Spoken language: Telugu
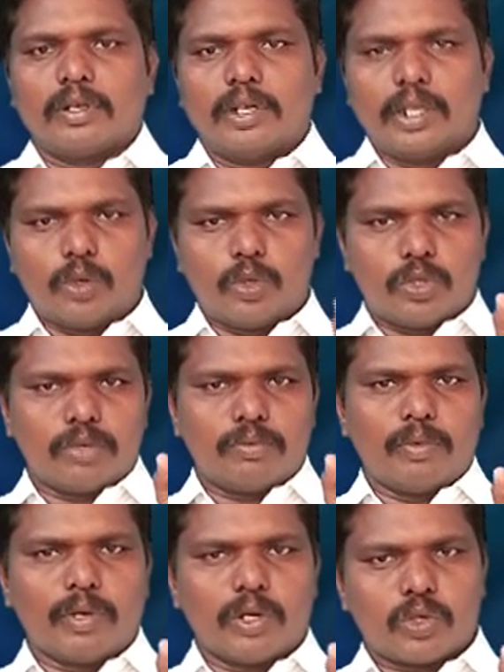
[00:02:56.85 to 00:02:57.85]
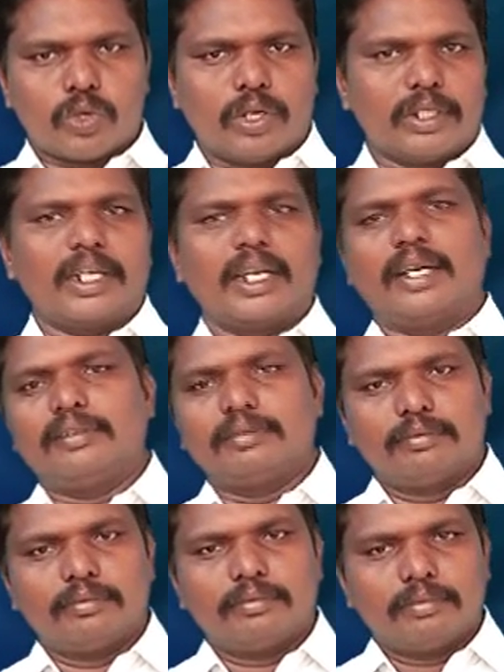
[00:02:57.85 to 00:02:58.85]
నీ కుటుంబంలో శోధన
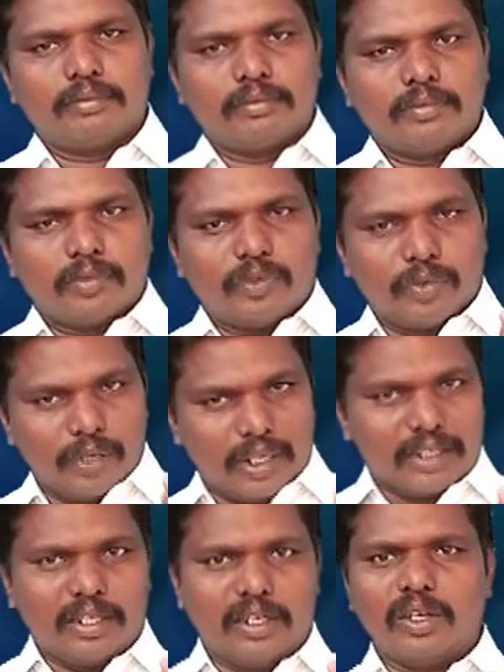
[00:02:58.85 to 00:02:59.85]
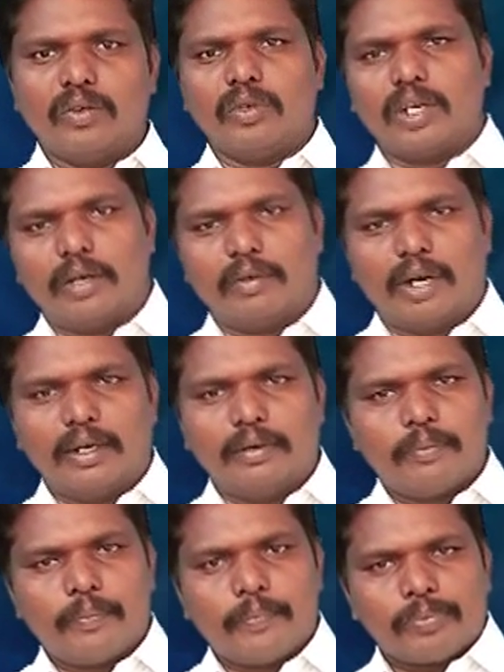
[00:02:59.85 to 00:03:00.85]
వేదనలో ఉన్నావా
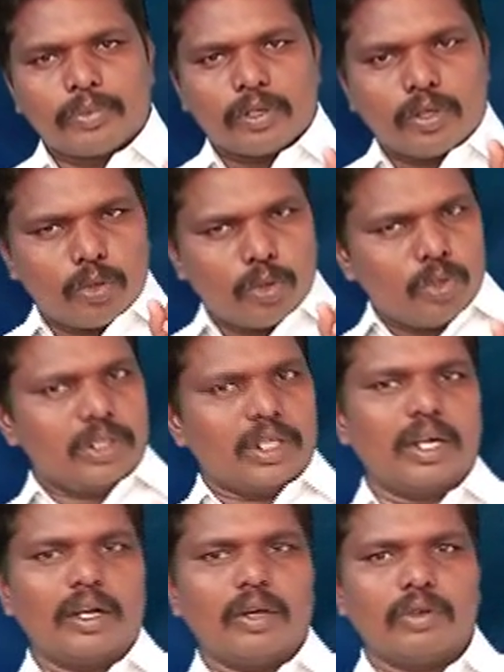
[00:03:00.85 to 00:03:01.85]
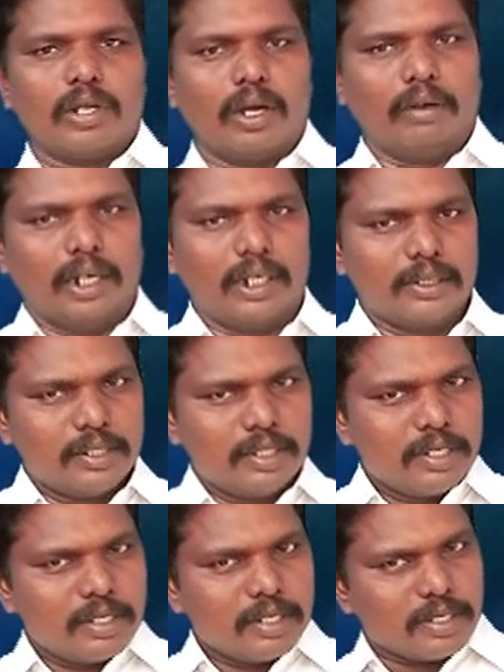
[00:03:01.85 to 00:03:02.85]
కృంగుదలలో ఉన్నావా
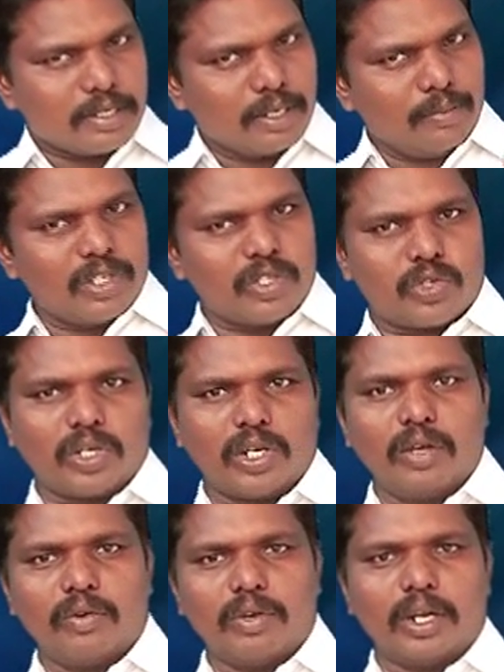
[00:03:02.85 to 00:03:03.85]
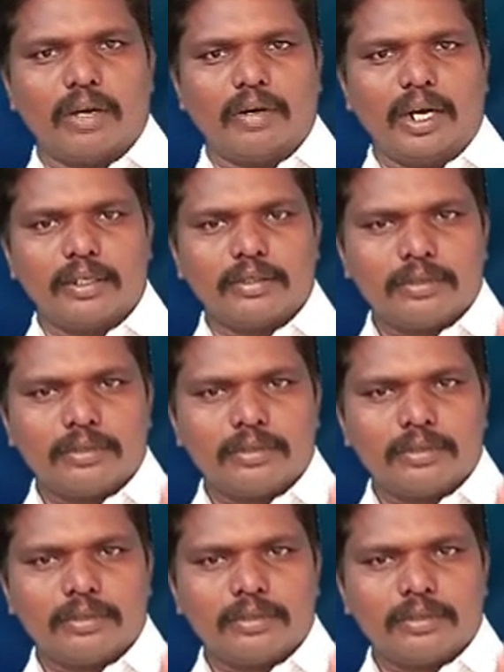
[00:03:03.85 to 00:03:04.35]
సమస్యలో ఉన్నావా